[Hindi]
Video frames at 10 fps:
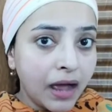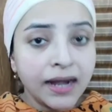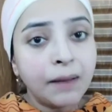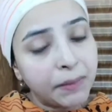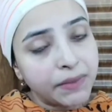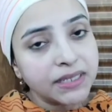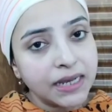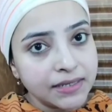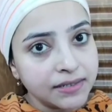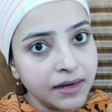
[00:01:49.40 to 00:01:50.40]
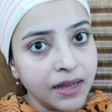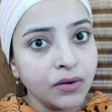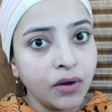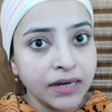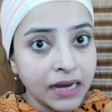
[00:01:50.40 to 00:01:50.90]
अगर आपके पास क्लेंज़र है
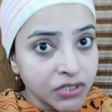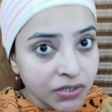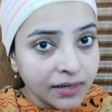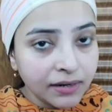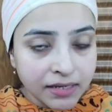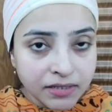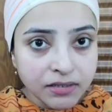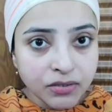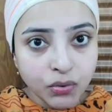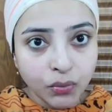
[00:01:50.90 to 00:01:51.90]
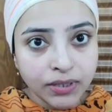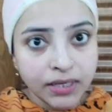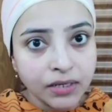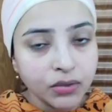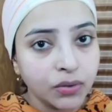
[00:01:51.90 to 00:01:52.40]
नेचुरल क्लेंज़र्स जो होते
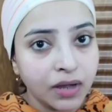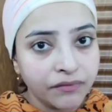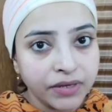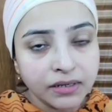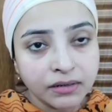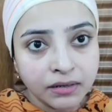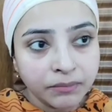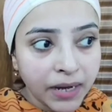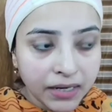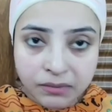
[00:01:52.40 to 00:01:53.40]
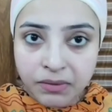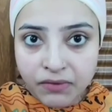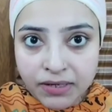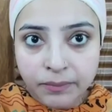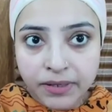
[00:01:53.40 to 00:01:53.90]
हैं जो काफ़ी मार्केट में
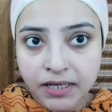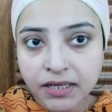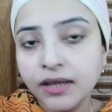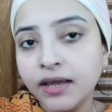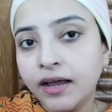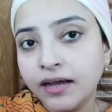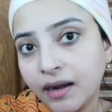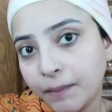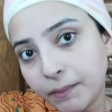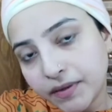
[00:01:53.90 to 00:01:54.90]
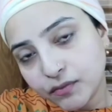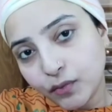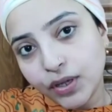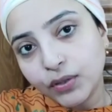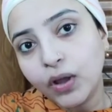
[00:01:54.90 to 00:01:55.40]
अवेलेबल हैं अगर आपके पास वो
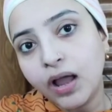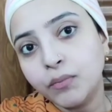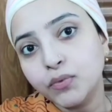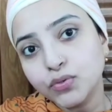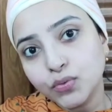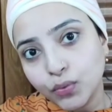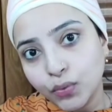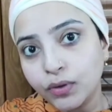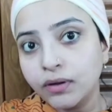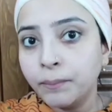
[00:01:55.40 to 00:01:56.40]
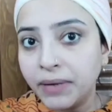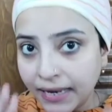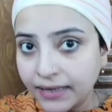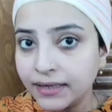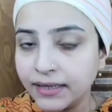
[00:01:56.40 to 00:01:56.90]
है तो आप उसको अप्लाई
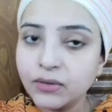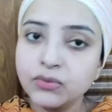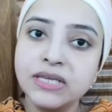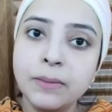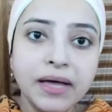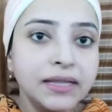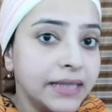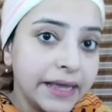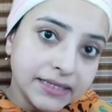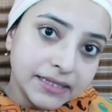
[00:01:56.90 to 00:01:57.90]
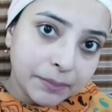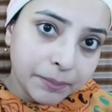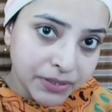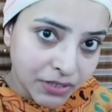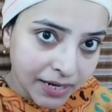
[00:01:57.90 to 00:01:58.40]
करके उसके बाद नेक्स्ट स्टेप में